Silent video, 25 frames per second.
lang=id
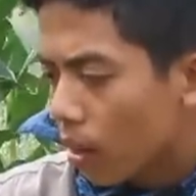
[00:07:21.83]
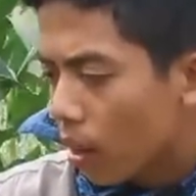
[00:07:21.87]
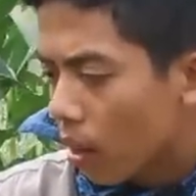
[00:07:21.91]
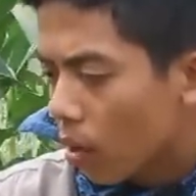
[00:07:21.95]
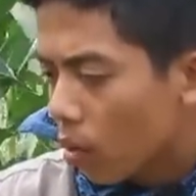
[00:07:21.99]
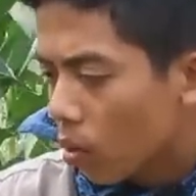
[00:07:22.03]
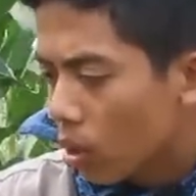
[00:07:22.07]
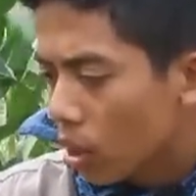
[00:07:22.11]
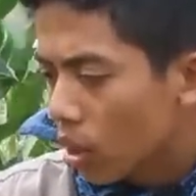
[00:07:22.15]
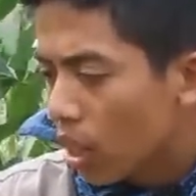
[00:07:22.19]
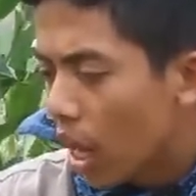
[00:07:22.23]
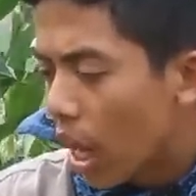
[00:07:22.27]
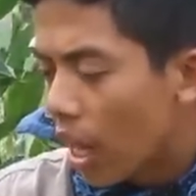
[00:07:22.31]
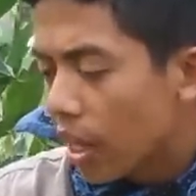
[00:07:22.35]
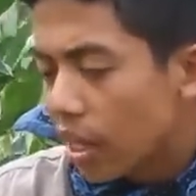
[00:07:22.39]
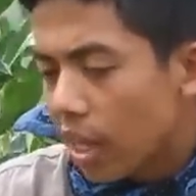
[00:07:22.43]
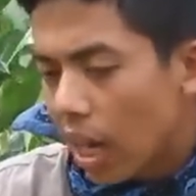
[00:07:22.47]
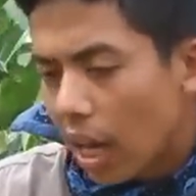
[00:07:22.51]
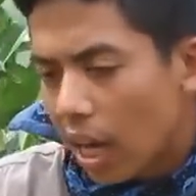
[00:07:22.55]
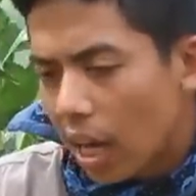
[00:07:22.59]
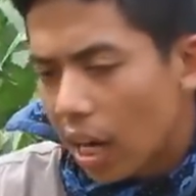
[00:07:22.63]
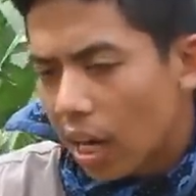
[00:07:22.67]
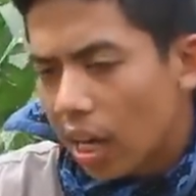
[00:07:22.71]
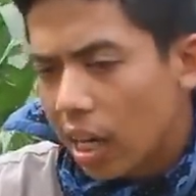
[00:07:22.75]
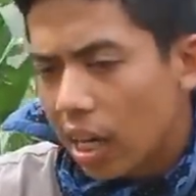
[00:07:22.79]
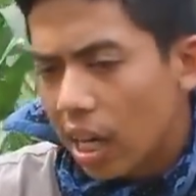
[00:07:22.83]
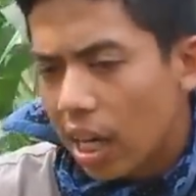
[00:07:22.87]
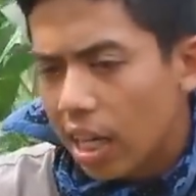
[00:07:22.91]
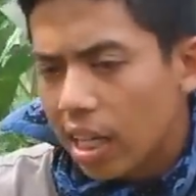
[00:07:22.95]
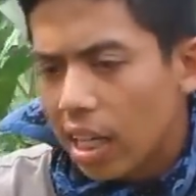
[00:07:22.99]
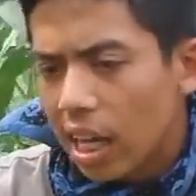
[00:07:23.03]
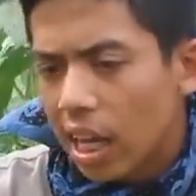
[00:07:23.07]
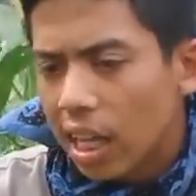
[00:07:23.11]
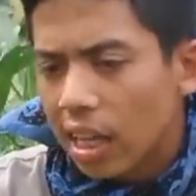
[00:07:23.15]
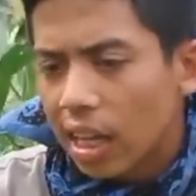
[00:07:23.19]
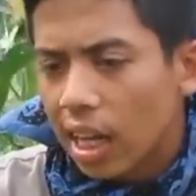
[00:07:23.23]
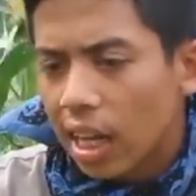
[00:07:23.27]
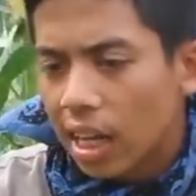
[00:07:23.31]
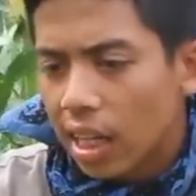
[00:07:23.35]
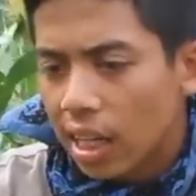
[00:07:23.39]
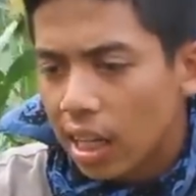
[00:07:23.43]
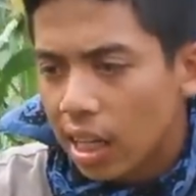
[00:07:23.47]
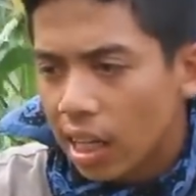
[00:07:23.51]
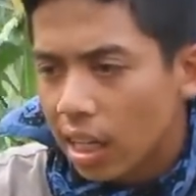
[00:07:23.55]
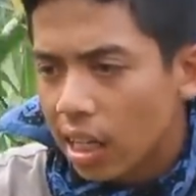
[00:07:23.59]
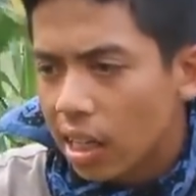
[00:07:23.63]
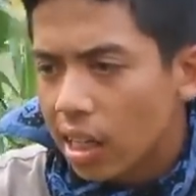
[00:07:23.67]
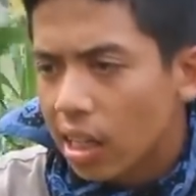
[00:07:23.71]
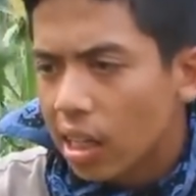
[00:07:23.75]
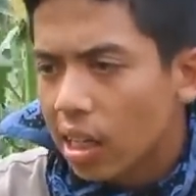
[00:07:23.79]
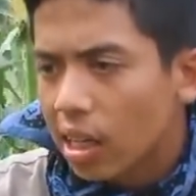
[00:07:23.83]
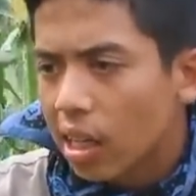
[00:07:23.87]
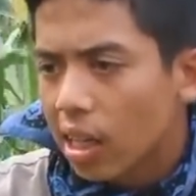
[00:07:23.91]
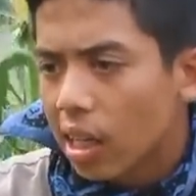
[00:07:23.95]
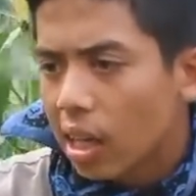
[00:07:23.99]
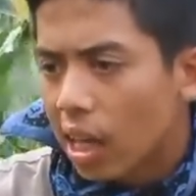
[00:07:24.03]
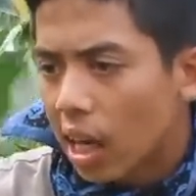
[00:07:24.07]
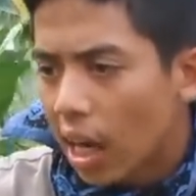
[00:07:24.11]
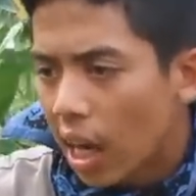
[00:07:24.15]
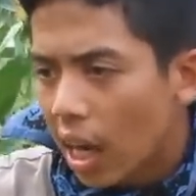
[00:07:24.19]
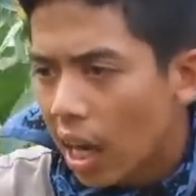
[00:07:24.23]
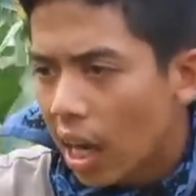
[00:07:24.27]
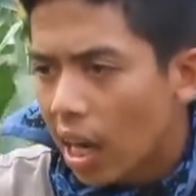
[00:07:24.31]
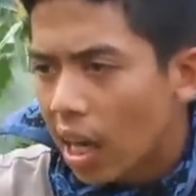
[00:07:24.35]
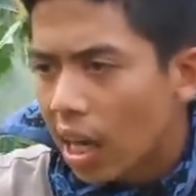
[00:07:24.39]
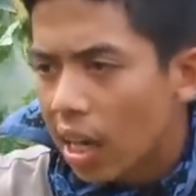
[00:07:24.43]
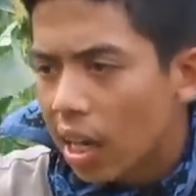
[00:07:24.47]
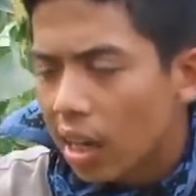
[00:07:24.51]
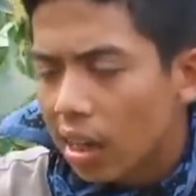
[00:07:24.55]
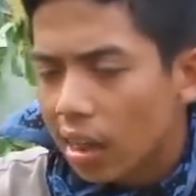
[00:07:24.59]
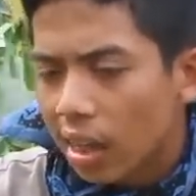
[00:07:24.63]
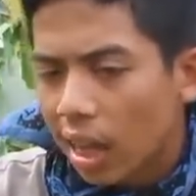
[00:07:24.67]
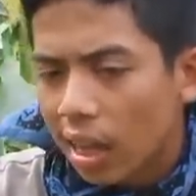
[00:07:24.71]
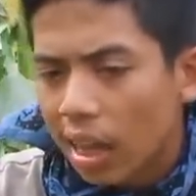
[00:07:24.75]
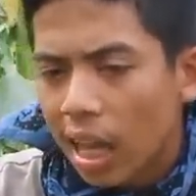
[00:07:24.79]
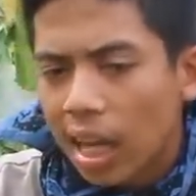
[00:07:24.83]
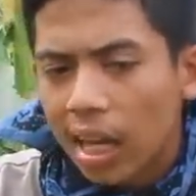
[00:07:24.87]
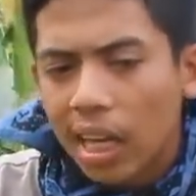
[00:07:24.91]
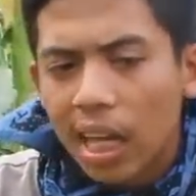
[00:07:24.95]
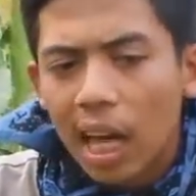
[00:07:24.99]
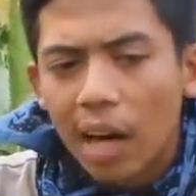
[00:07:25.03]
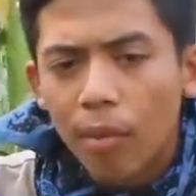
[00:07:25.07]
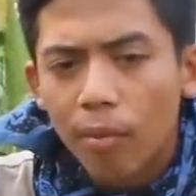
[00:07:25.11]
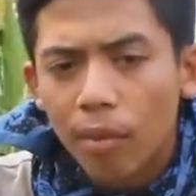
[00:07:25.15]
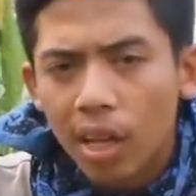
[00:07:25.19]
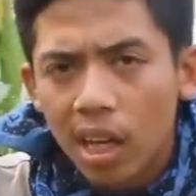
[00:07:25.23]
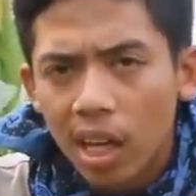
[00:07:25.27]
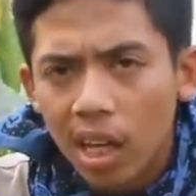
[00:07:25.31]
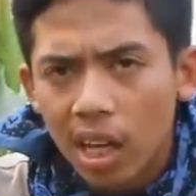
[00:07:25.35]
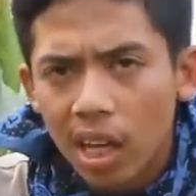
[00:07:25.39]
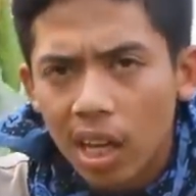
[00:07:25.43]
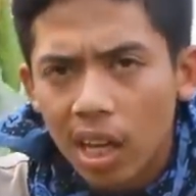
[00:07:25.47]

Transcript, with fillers: terus diajar diajar tani kak Abi,